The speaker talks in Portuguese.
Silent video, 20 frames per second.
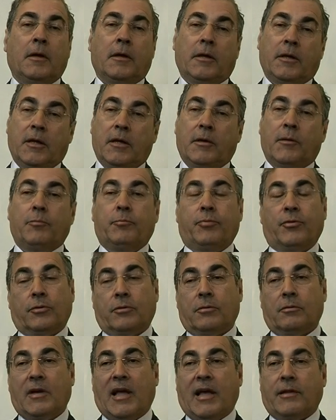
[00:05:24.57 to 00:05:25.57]
E, por
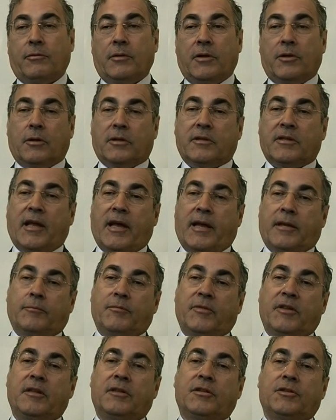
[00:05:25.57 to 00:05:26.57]
outro lado, adotar
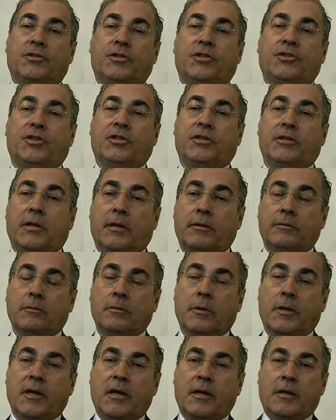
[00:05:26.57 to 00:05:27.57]
medidas de gestão
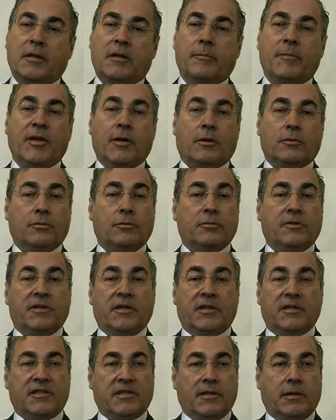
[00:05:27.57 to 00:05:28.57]
de maior
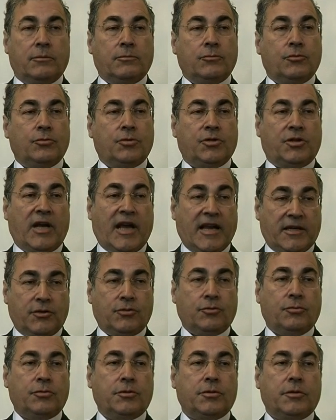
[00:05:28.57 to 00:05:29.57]
contenção nos
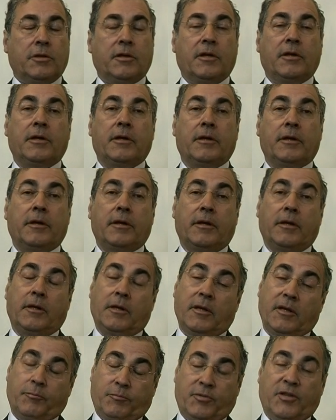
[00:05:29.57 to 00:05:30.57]
gastos eh,
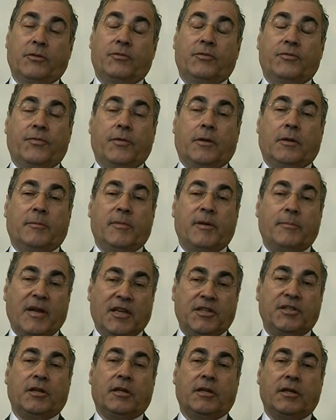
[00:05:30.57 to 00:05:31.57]
e, e, portanto, de forma
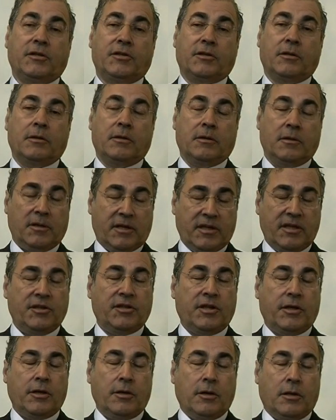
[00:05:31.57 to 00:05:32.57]
mais eh,
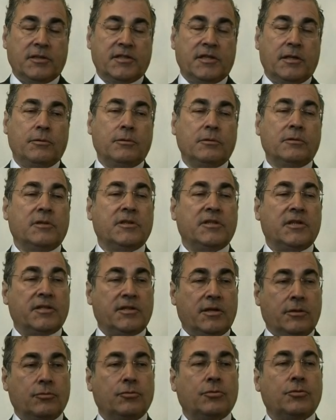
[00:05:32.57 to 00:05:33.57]
criteriosa da
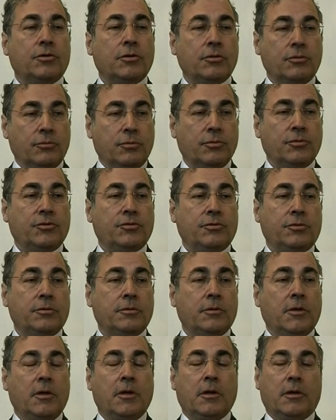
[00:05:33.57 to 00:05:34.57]
utilização dos recursos
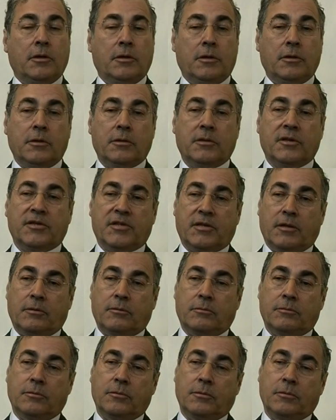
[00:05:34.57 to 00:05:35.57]
eh, que
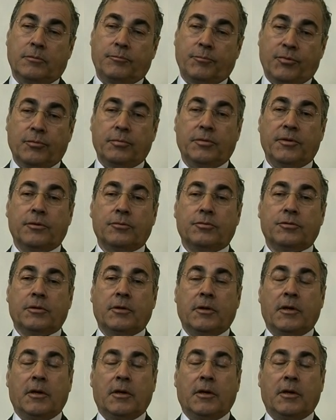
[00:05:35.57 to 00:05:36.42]
são públicos.